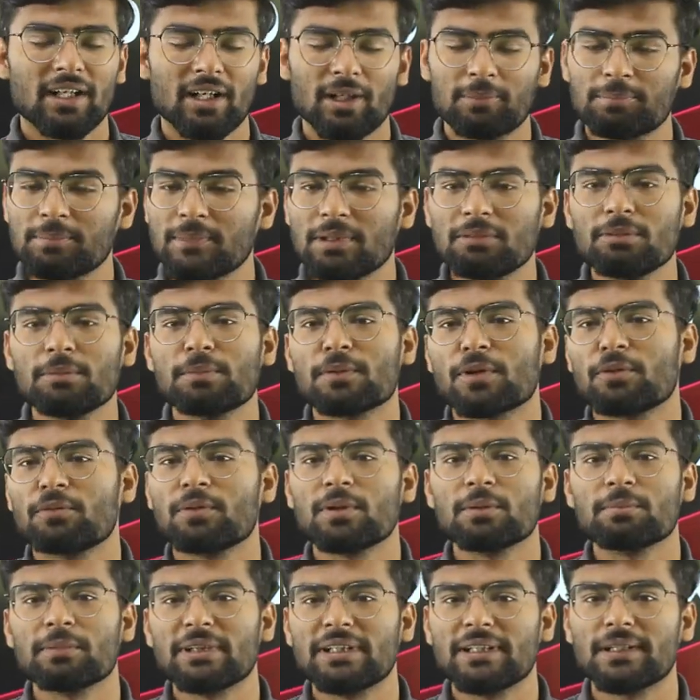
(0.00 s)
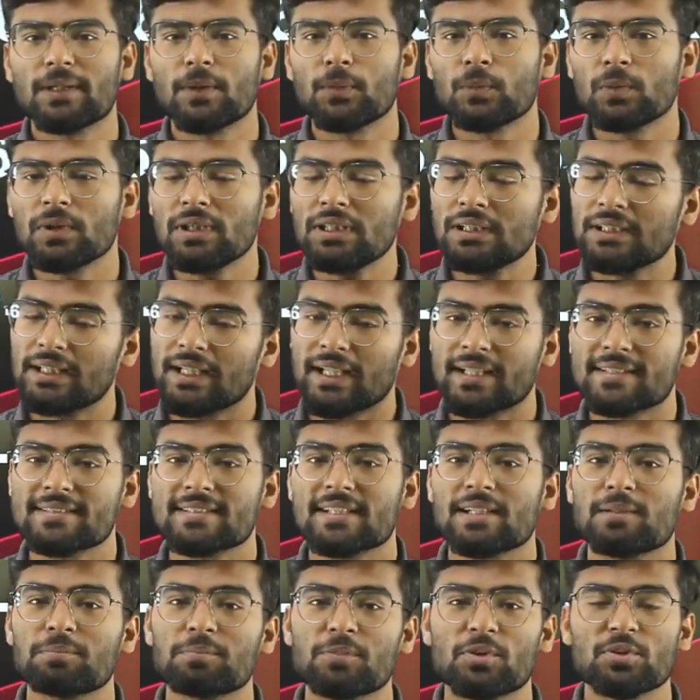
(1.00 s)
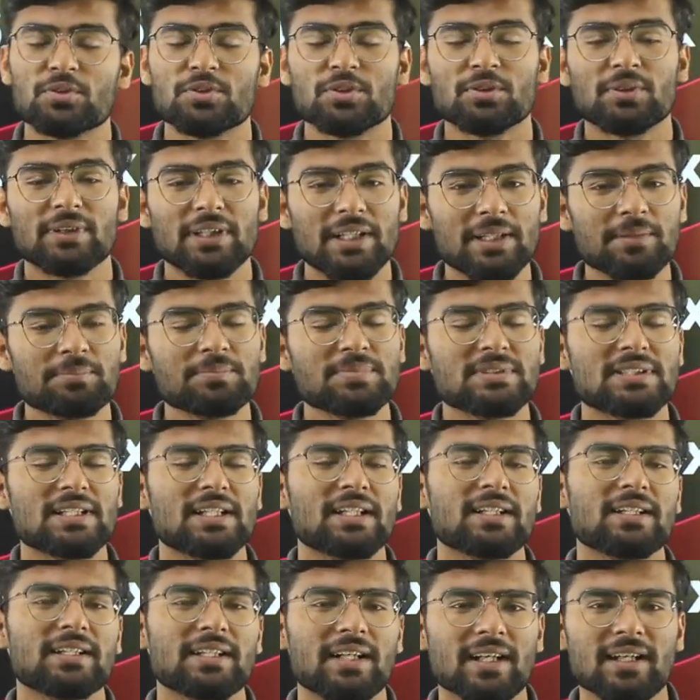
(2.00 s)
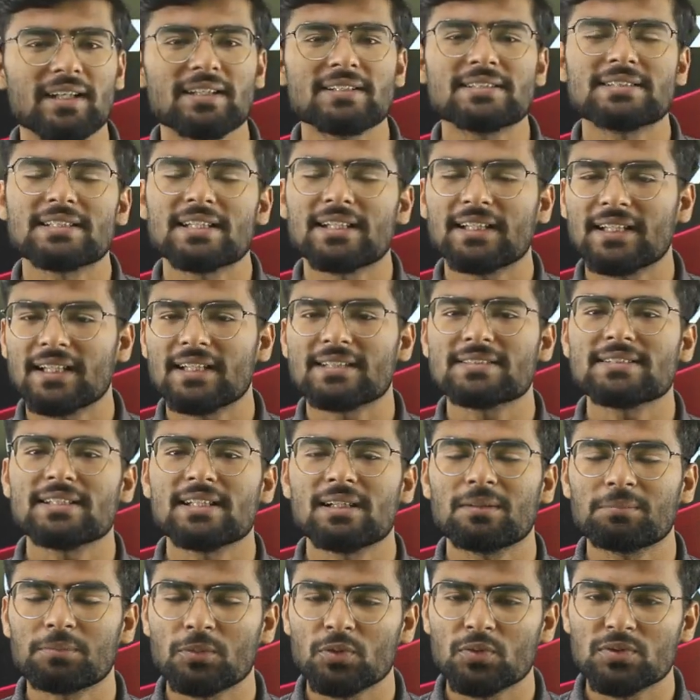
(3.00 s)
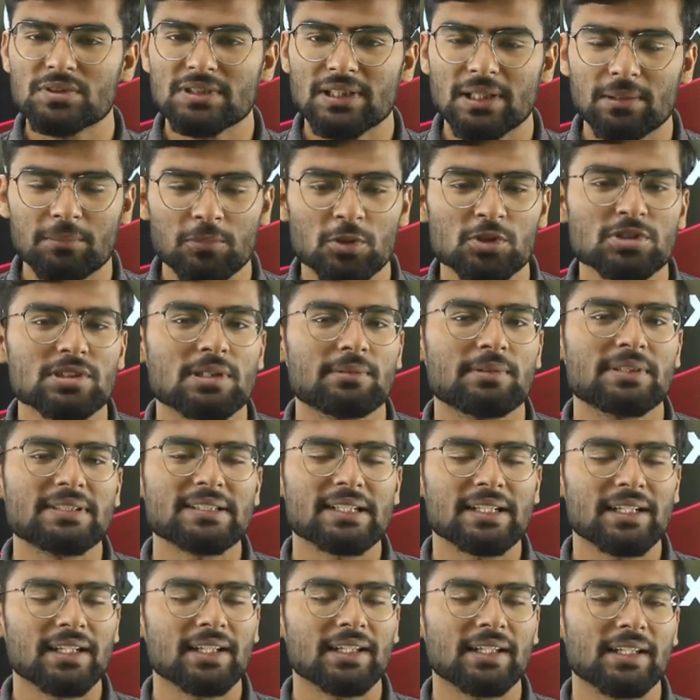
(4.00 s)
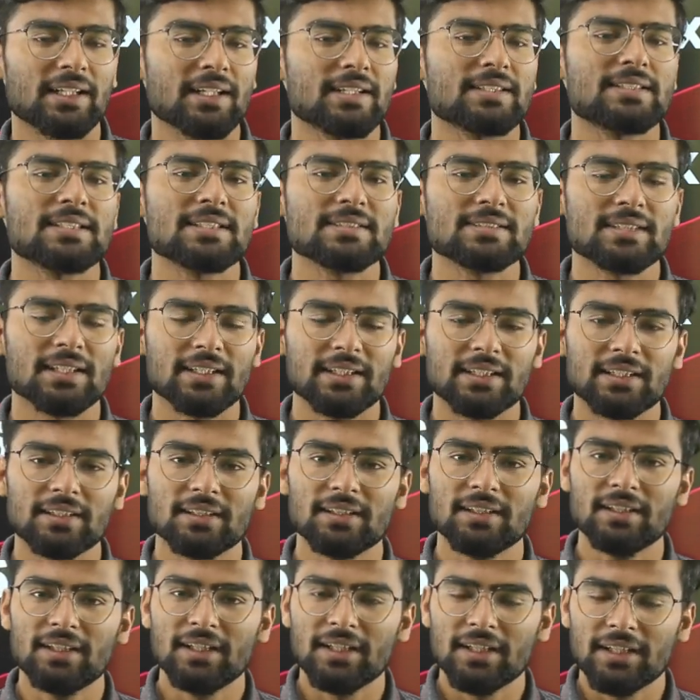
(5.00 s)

अपना भी प्रॉफिट मैं दिखाऊंगा कैसे आपको जो टिप्स है ट्रिक्स है कैसे आपको उस गेम को समझना है क्या चीज़ लाइक